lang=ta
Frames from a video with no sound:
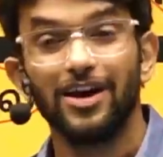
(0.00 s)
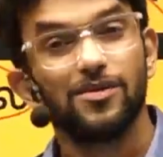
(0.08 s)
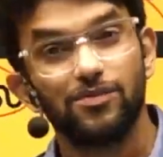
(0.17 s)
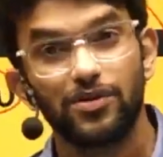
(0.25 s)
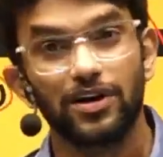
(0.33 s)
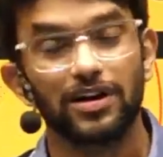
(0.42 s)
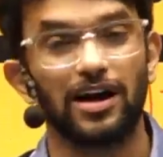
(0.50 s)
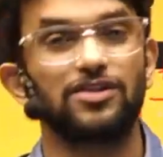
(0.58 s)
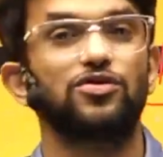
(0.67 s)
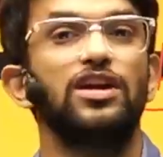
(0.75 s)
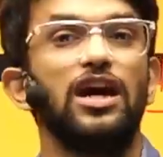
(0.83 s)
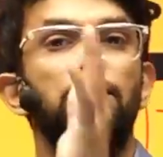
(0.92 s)
புரியுதா ஸோ
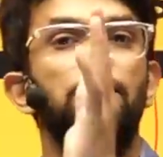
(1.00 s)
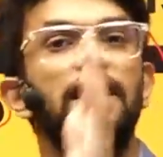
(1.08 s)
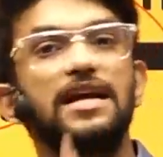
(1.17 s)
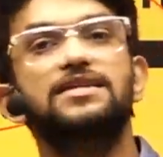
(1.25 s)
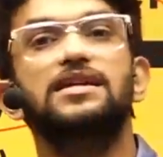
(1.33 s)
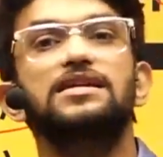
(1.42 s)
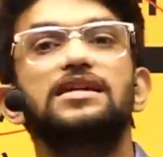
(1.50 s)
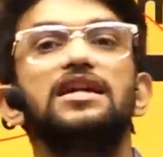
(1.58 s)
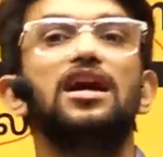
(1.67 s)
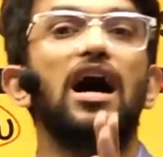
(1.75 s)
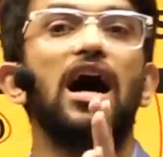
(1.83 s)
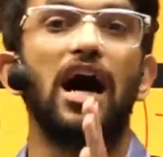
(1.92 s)
நீங்கள் படித்தது
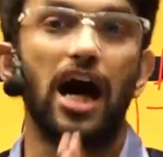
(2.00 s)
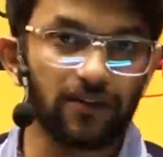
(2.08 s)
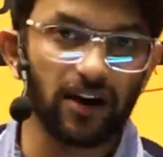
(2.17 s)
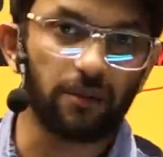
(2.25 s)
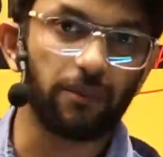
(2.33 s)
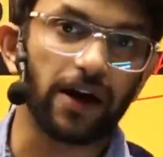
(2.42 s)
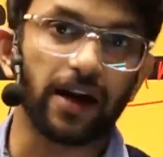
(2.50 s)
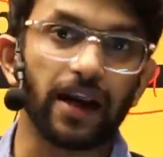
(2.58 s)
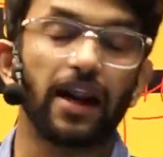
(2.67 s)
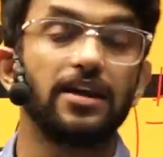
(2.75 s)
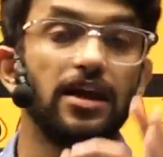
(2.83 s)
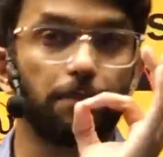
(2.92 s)
நீங்கள் ஹார்ட் ஒர்க்
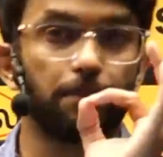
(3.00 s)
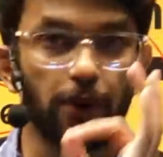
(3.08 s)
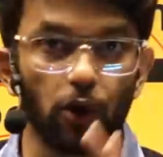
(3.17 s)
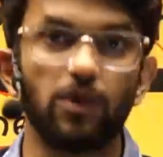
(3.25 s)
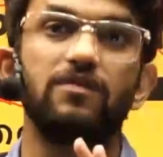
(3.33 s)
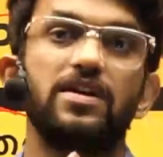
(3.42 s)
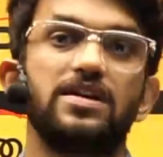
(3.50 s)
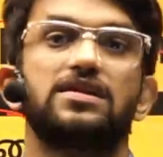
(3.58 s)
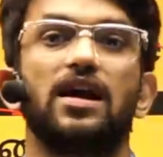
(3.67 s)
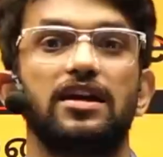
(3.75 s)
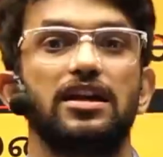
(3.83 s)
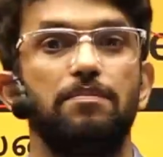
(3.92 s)
பண்ணுறீங்கன்னா எப்பயுமே வேஸ்ட்
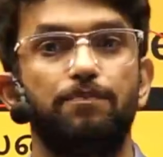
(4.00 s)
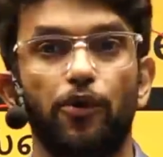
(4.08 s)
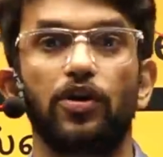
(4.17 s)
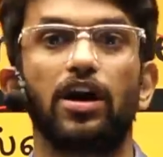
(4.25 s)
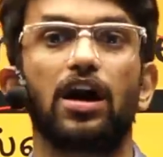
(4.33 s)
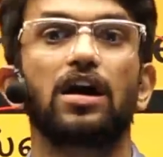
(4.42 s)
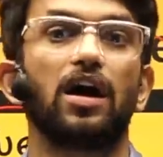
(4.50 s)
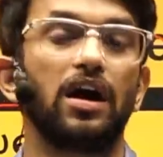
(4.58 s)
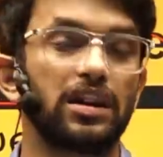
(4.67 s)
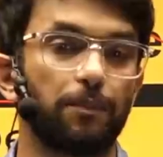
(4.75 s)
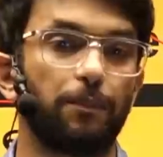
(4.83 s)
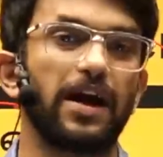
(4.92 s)
ஆகாது இப்போ உனக்கு
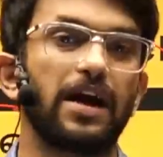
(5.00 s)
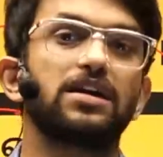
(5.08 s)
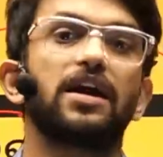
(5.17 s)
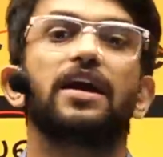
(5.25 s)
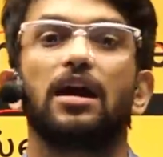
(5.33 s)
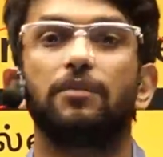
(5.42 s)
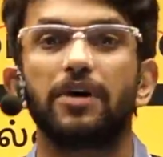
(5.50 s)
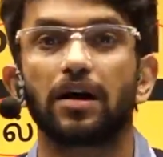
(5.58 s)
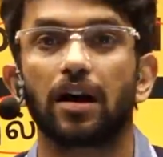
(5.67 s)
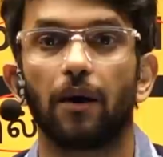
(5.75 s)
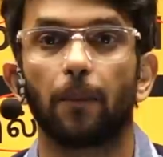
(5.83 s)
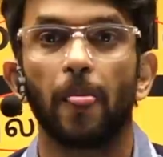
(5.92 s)
அந்த பயன் கிடைக்காம
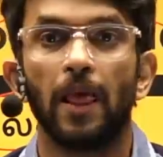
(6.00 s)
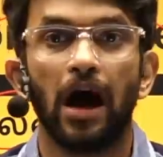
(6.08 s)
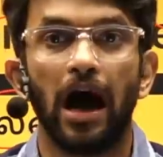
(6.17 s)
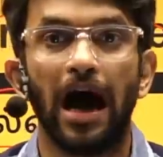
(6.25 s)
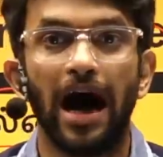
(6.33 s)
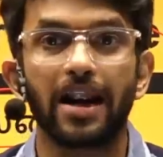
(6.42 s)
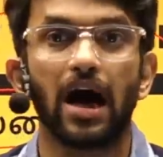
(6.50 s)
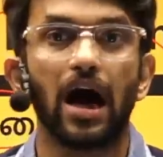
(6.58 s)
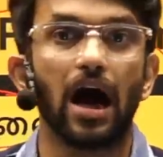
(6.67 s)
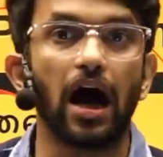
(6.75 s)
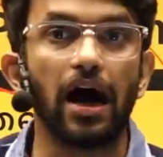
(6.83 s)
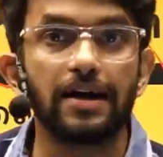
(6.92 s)
இருக்கலாம் ஆனால்
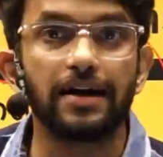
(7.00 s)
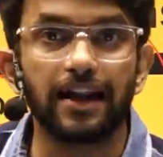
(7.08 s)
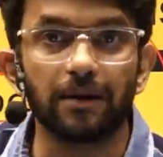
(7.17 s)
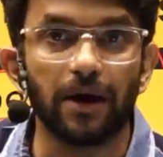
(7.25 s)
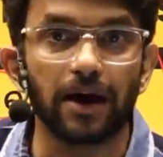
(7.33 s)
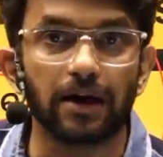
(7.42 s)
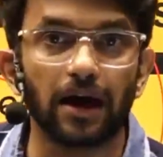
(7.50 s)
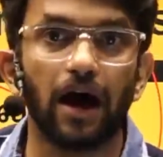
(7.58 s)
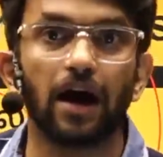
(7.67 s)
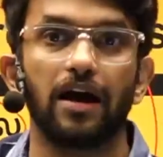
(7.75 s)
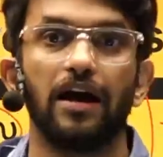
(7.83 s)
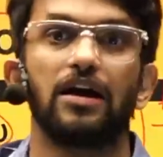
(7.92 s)
அல்டிமேட்டாக
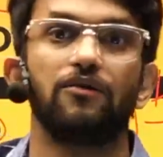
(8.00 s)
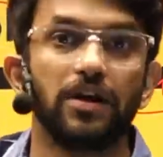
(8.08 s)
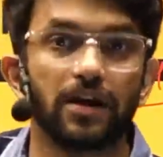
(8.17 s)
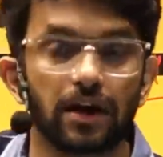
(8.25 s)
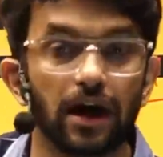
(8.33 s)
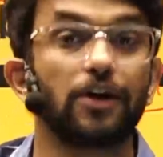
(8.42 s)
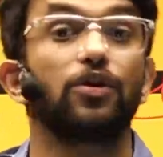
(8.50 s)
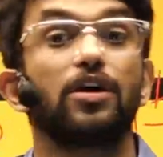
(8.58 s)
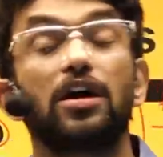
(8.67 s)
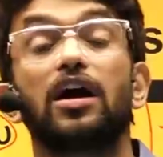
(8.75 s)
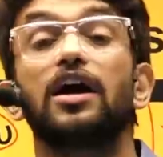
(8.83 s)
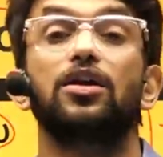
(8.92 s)
கடவுள் இருக்காரு உனக்கு
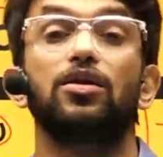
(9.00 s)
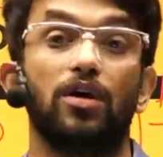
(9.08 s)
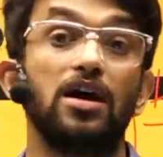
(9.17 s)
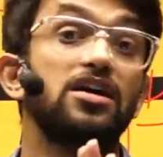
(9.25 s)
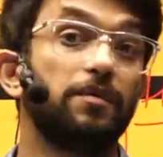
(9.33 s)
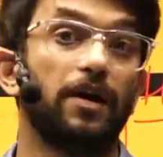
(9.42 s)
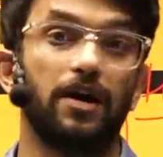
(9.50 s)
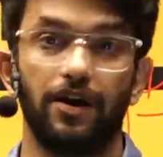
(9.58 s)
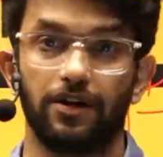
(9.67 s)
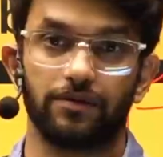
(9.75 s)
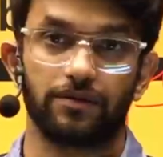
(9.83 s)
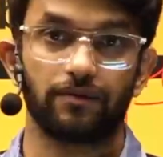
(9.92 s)
கிடைக்கும் கண்டிப்பாக
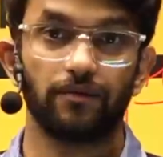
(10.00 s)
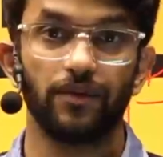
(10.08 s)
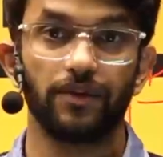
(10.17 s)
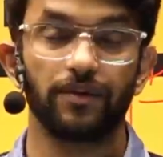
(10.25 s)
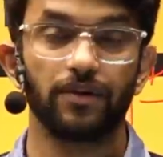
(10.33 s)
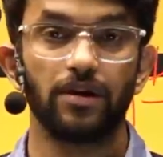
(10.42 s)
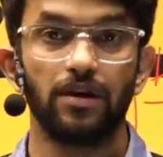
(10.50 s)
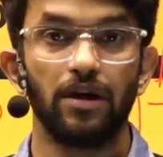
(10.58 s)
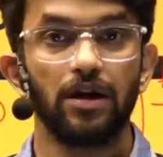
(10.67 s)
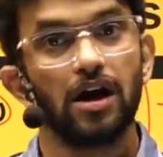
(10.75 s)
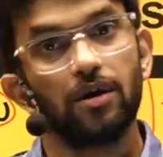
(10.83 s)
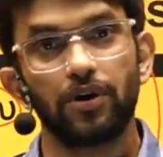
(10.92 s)
கிடைக்கும்
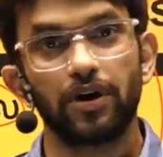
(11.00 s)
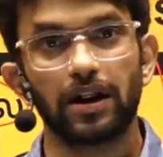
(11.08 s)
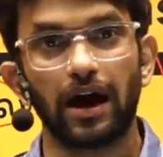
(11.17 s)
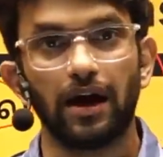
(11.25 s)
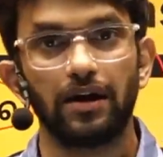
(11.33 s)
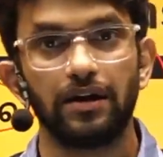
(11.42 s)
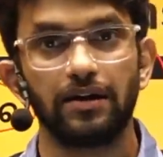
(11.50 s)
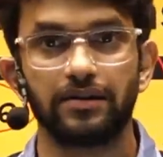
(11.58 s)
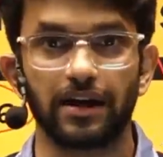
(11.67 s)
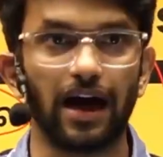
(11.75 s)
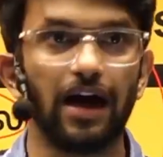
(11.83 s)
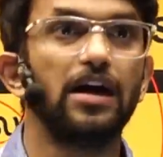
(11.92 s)
புரியுதா
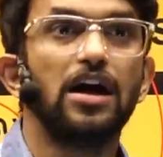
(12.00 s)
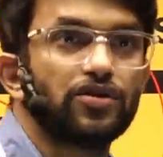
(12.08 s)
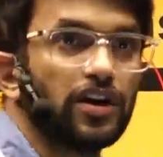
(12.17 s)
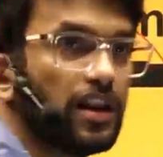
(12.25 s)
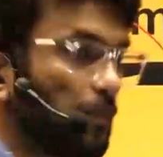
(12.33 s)
சரியா ஸோ இந்த